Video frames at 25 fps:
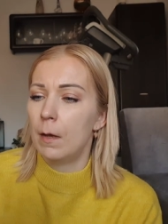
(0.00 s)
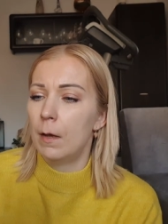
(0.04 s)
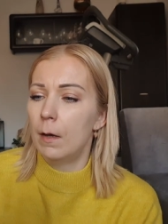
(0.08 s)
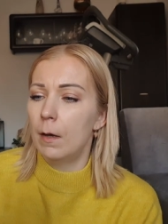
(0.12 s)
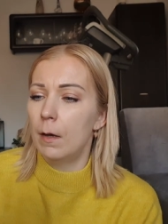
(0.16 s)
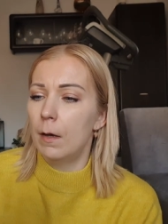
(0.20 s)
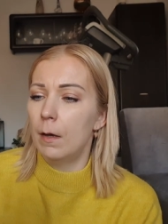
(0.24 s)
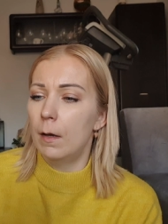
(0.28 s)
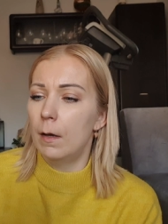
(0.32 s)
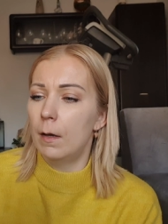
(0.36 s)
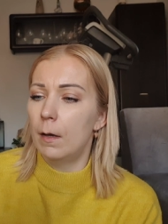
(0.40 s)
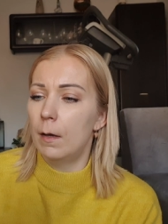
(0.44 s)

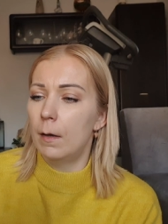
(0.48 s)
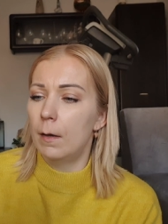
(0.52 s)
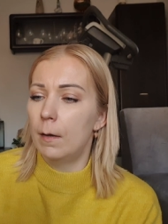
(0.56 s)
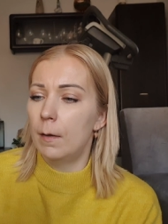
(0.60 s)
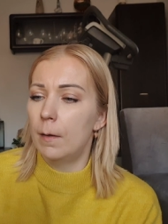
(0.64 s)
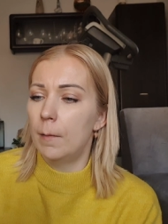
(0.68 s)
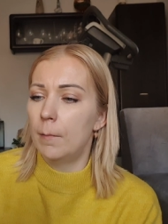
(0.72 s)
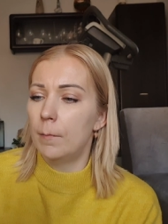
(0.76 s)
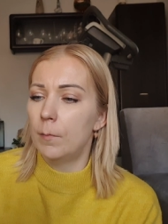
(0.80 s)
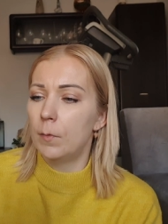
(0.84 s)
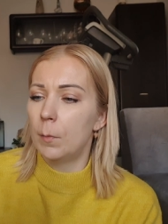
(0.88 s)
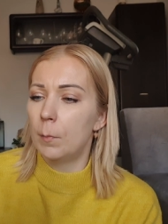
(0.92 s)

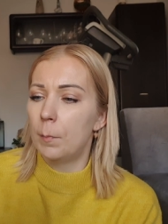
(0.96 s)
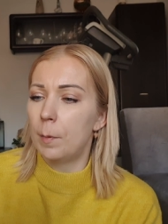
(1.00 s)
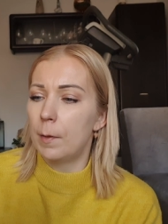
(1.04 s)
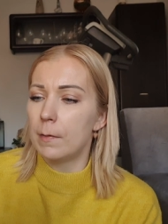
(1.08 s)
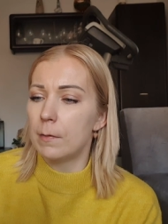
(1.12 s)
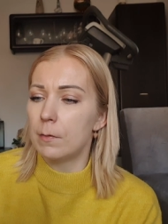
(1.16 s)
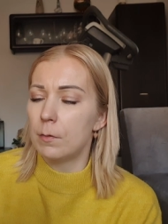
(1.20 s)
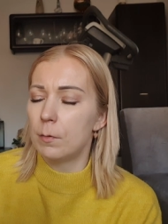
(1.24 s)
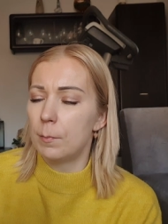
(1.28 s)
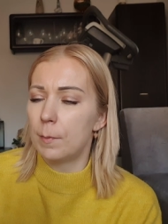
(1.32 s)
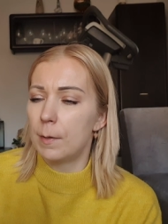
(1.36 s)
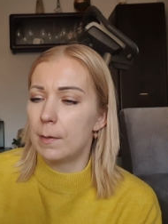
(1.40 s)
E,
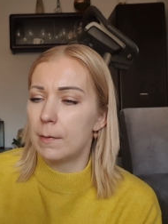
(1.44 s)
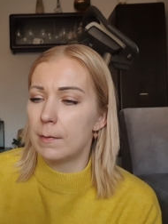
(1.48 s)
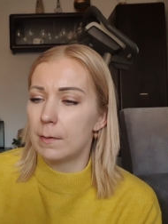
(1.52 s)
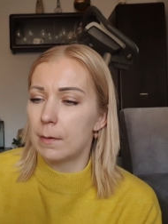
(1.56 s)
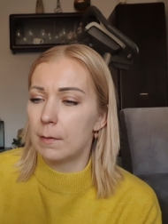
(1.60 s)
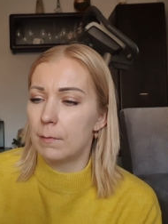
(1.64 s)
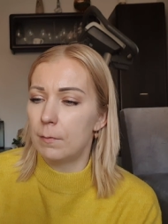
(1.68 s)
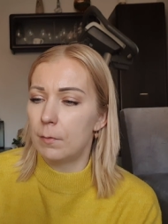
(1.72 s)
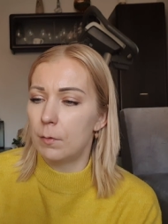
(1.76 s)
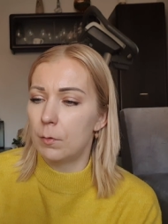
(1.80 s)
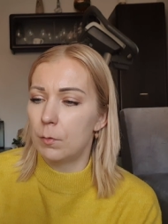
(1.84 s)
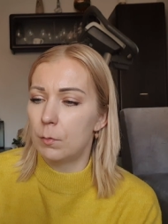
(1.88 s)
dopasuj maskę
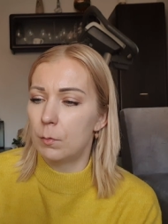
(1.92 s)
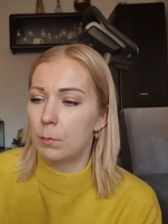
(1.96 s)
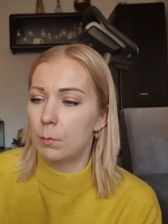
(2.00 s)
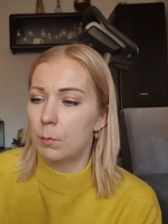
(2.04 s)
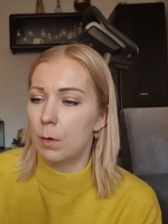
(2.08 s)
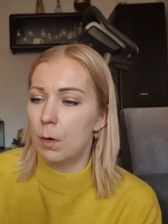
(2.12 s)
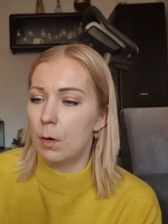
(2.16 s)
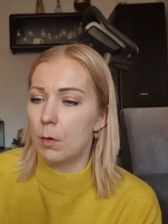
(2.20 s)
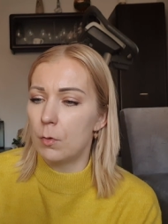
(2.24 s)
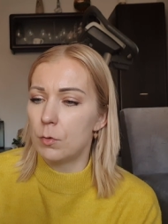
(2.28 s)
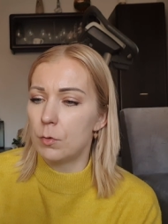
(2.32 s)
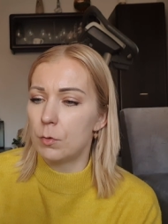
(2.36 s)
wokół
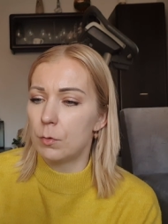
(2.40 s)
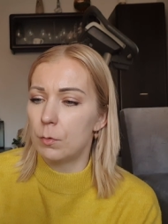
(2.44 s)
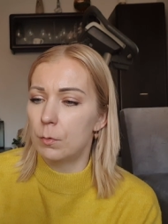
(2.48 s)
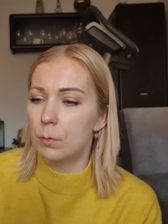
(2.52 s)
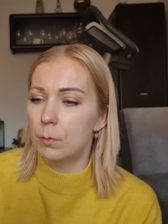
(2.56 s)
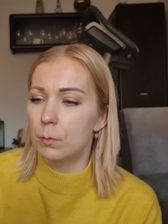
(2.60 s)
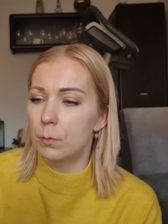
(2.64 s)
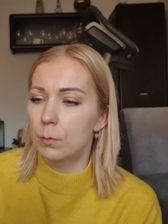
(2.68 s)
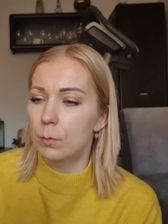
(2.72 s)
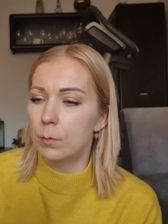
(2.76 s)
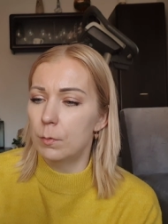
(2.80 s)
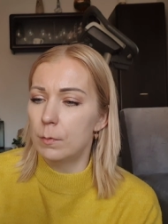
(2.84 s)
oczu,
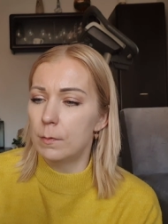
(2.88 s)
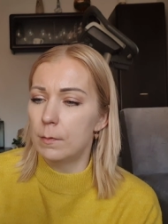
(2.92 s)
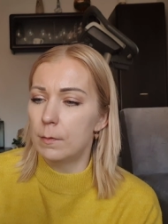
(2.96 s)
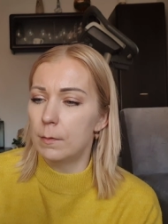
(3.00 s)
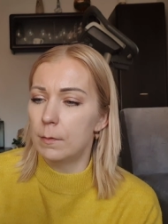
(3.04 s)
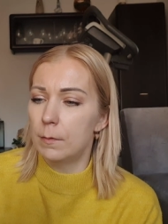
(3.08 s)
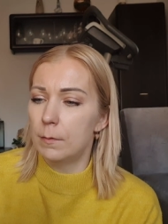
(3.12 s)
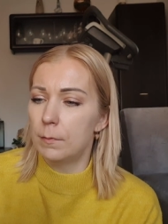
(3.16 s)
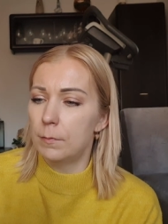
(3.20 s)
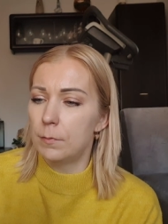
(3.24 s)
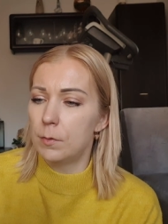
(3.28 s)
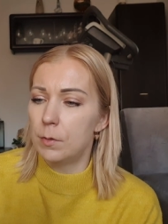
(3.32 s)
ust,
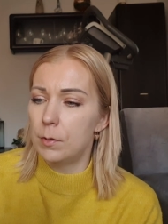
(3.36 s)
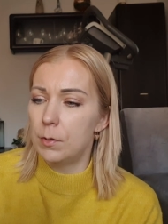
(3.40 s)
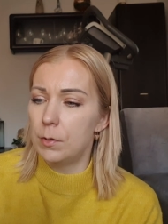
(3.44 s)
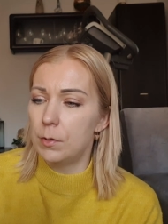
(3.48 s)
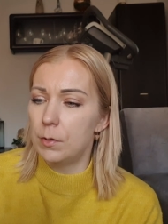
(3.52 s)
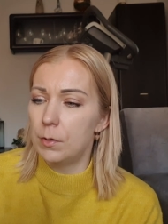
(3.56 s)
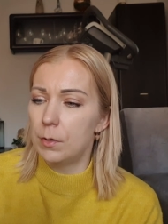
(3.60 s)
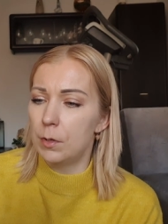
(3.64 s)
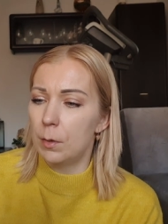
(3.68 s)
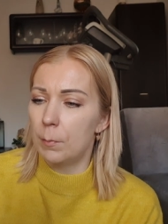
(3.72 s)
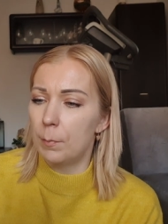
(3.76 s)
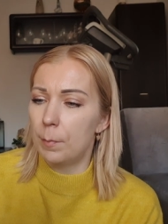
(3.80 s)

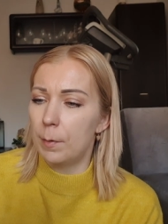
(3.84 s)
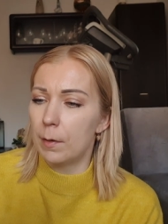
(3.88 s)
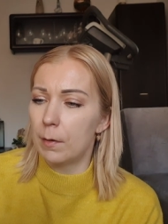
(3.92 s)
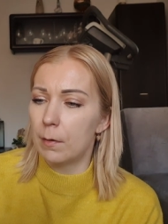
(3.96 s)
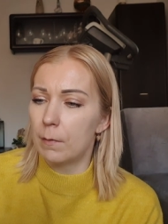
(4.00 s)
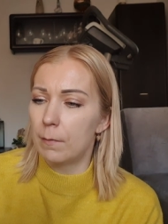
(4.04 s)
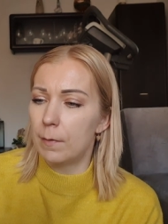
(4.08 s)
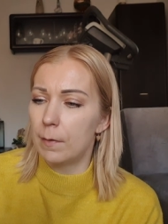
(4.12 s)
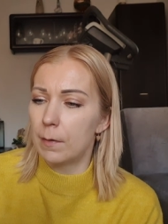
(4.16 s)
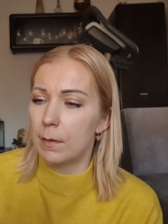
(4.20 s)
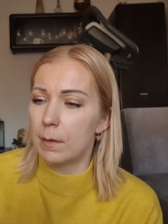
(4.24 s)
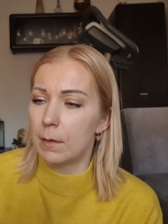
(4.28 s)
wciśnij
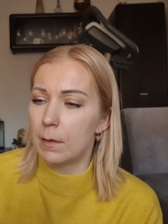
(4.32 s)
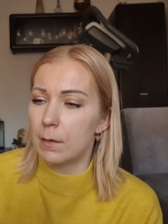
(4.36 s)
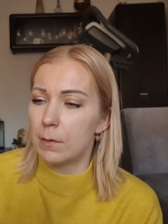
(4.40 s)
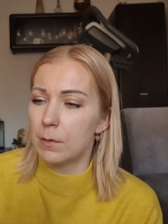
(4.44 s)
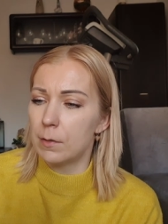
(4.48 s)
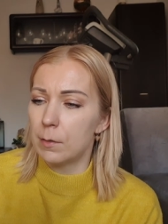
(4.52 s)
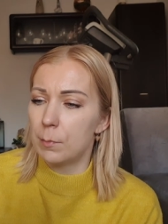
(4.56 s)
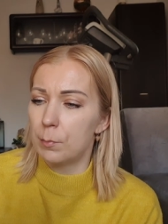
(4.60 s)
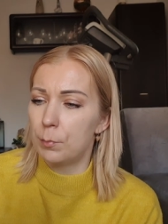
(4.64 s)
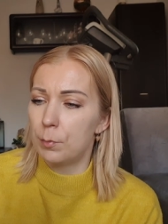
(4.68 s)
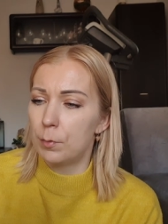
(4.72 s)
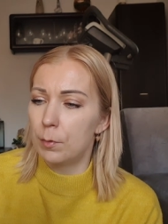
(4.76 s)
opakowanie
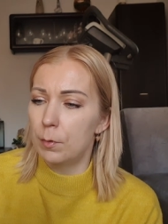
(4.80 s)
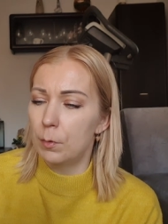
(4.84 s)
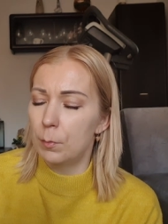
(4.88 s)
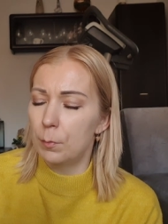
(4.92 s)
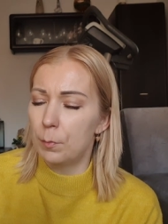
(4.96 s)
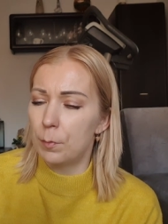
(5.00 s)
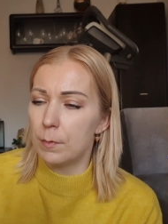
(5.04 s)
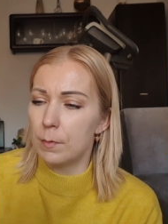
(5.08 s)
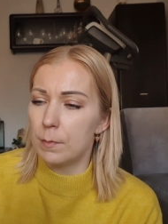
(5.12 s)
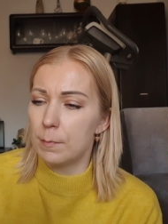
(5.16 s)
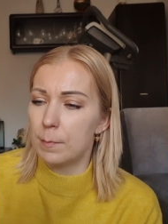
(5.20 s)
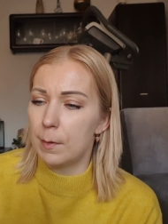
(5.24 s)
resztę płynu,
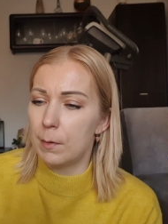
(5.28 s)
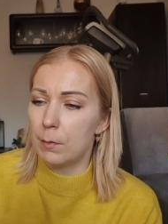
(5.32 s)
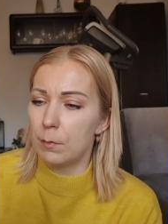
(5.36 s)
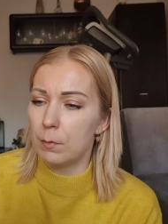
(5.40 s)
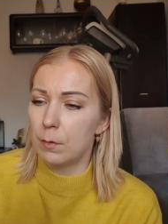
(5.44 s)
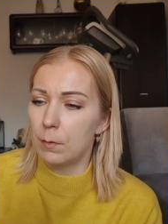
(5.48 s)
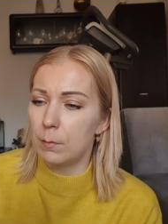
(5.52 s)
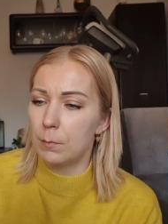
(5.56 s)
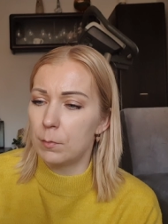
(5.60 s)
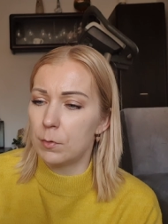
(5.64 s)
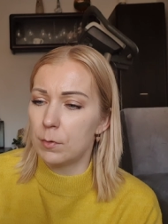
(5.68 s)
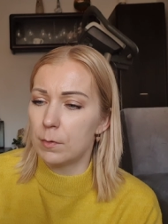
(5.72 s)
posmaruj
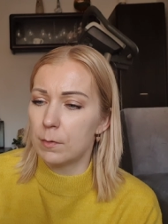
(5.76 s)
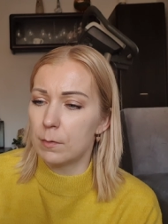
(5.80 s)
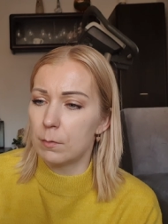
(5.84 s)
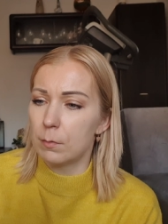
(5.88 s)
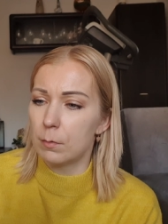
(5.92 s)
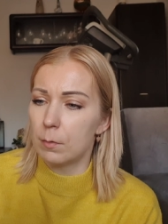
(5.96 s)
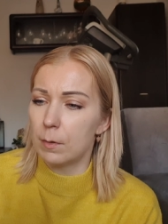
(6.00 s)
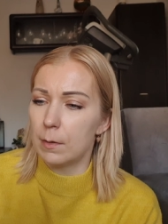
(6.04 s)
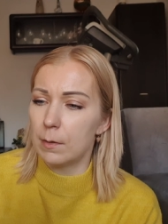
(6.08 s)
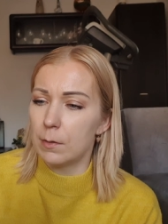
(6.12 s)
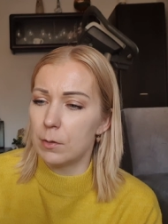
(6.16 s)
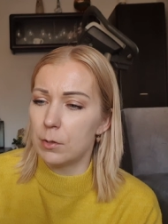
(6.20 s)
nim
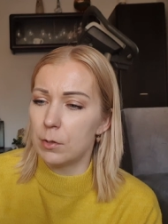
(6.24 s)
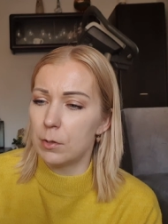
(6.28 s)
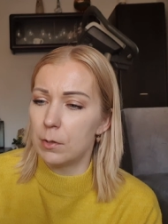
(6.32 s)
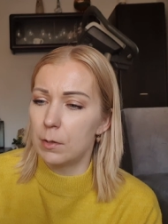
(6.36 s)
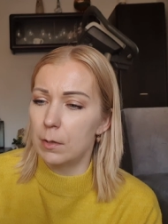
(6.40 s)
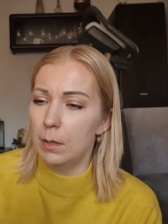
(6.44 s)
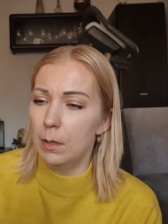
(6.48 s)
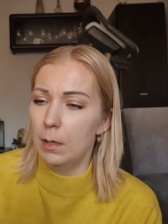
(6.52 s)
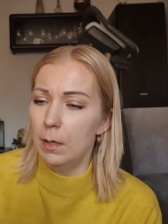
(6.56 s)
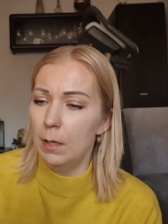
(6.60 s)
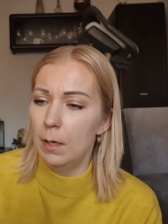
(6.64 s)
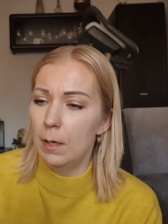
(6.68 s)
skórę
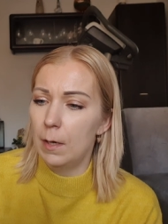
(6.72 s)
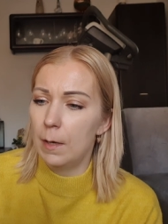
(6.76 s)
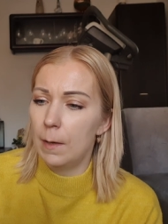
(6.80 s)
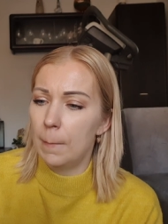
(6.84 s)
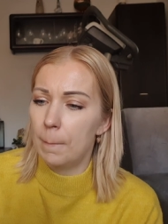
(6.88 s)
szyi.